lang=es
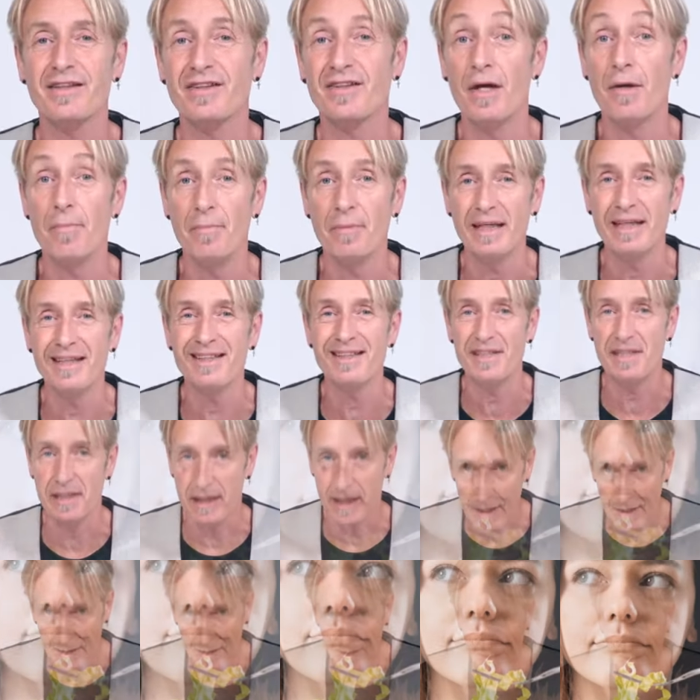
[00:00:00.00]
de mi
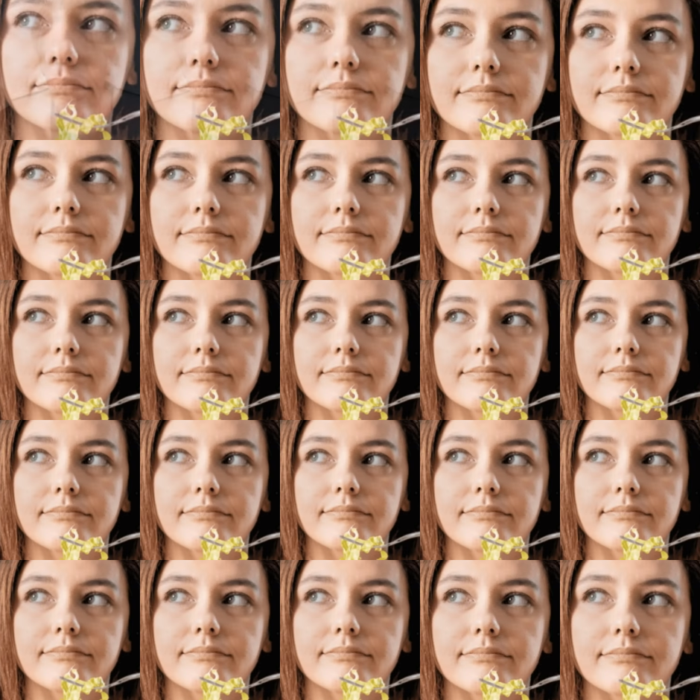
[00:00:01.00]
dieta
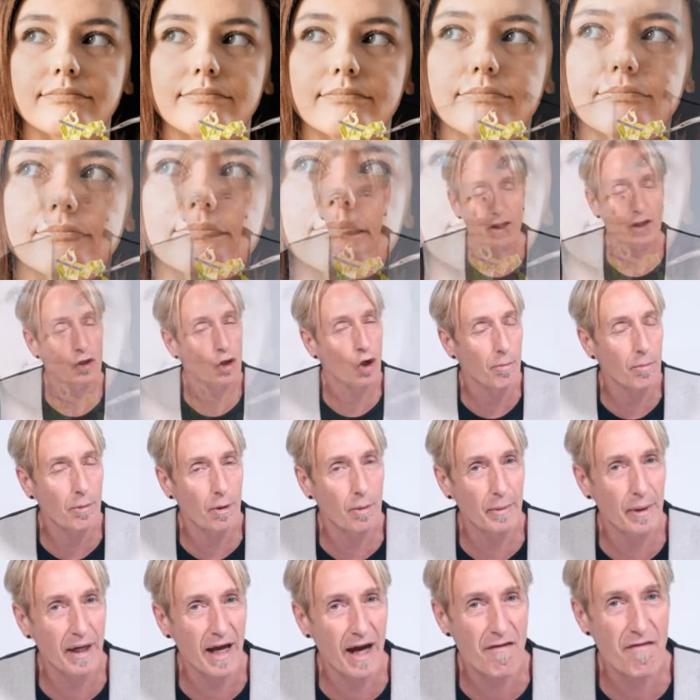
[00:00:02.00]
rara y cómo
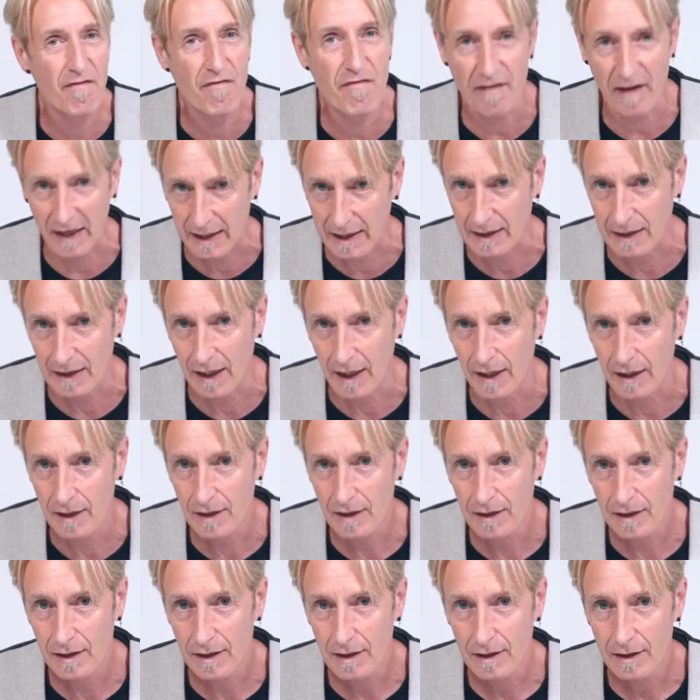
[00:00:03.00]
me
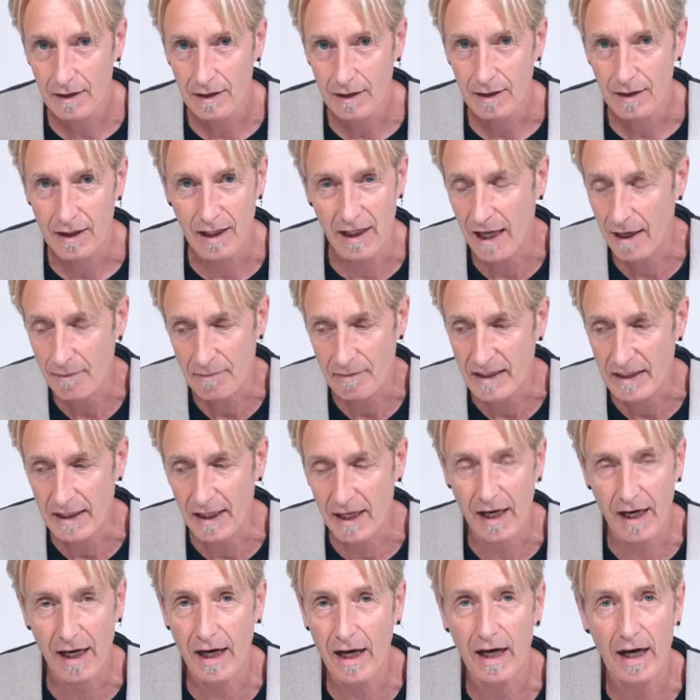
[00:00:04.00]
afecta la
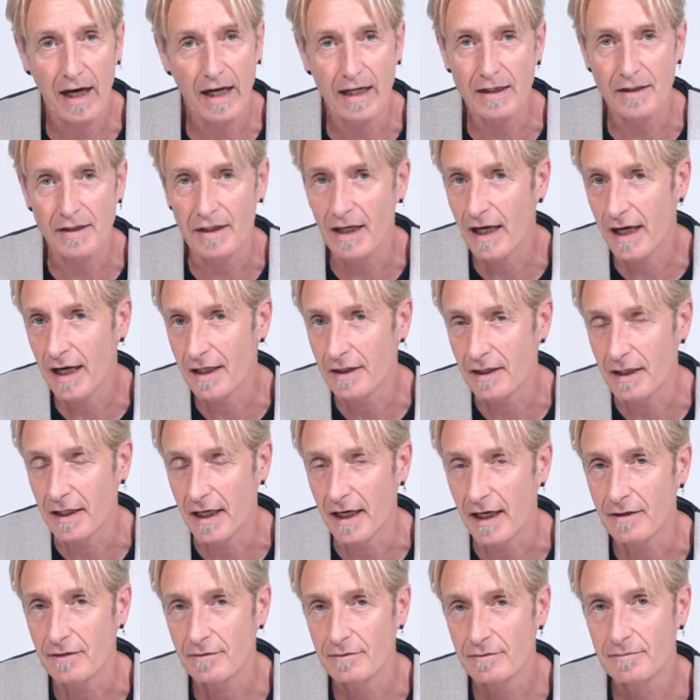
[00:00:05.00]
vida día a
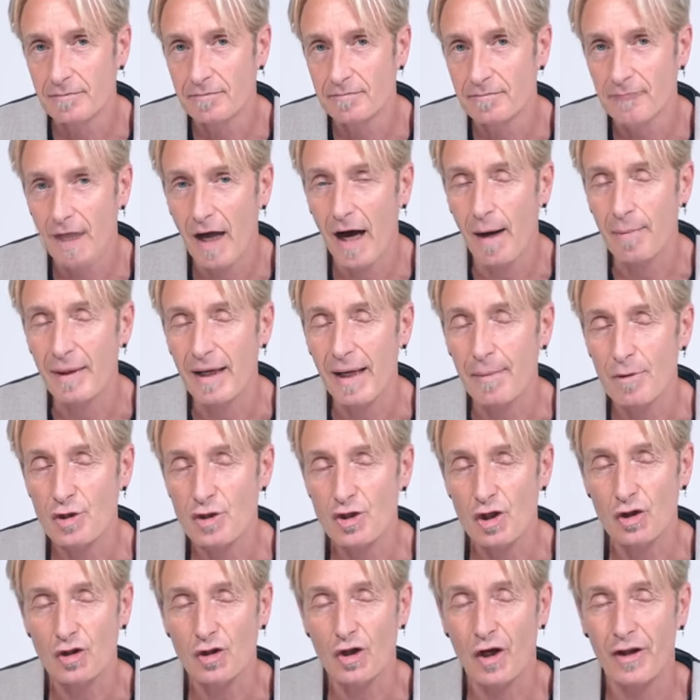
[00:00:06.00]
día. Hablamos
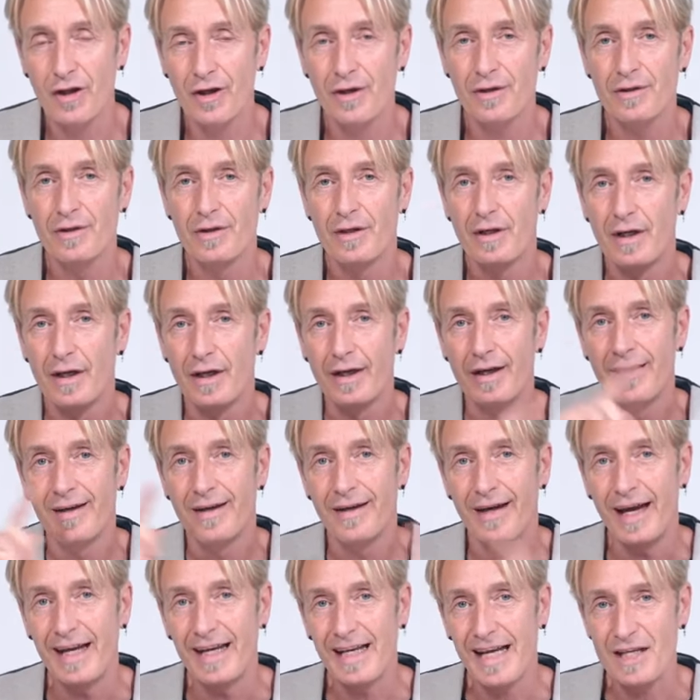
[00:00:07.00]
de todo
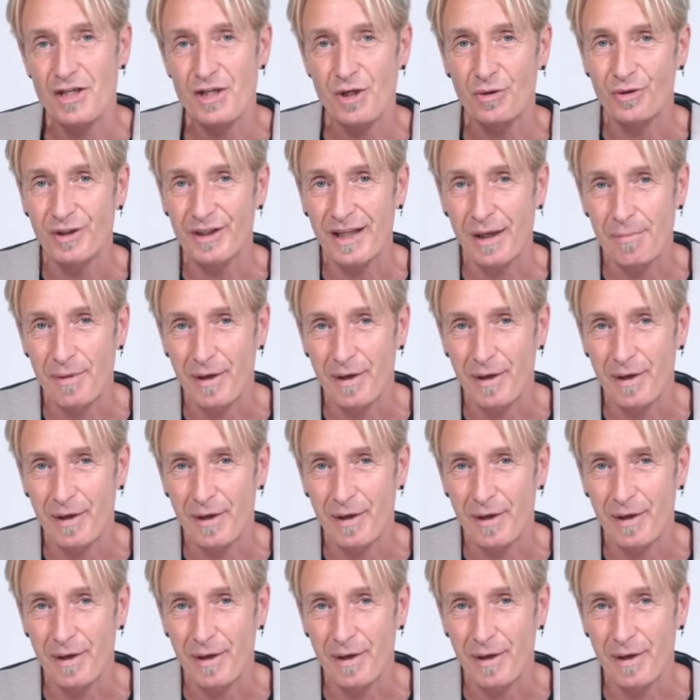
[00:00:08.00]
en la segunda